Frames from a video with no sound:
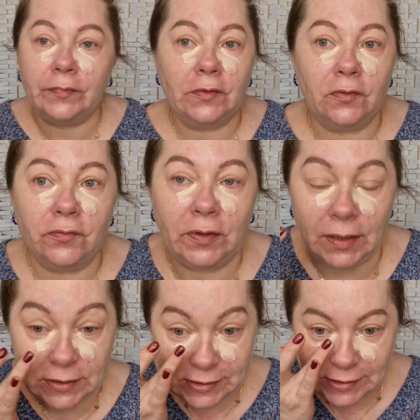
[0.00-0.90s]
Donc,
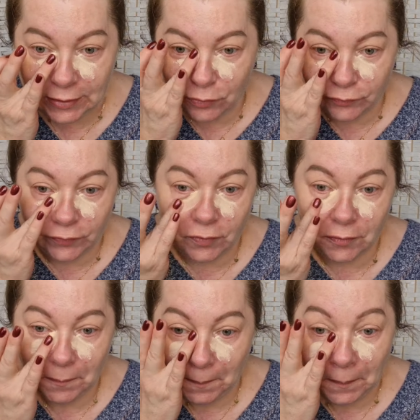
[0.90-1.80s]
voilà. C'est
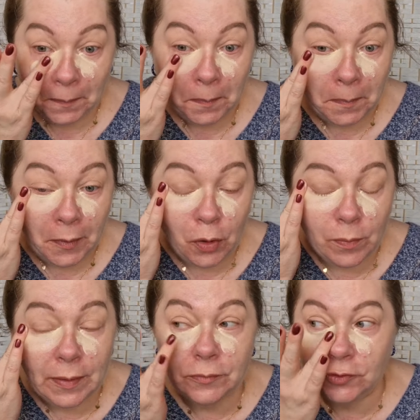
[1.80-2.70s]
couvrant.
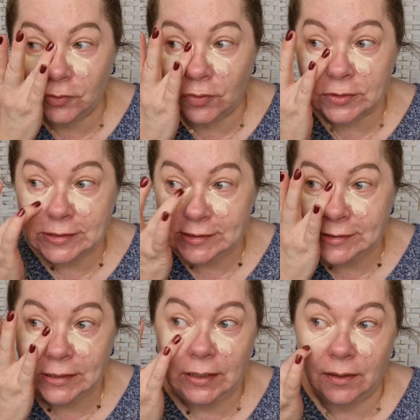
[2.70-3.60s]
En même temps,
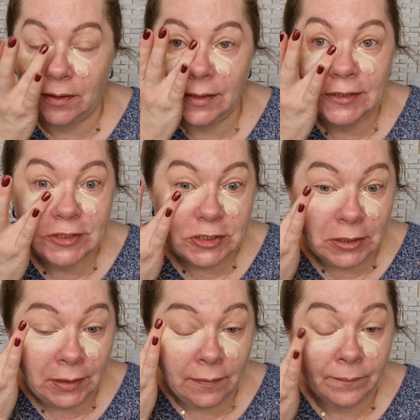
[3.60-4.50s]
c'est
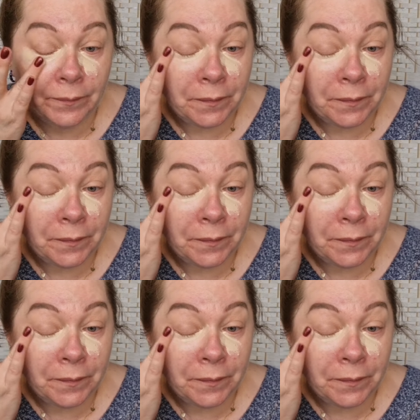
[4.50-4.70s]
léger.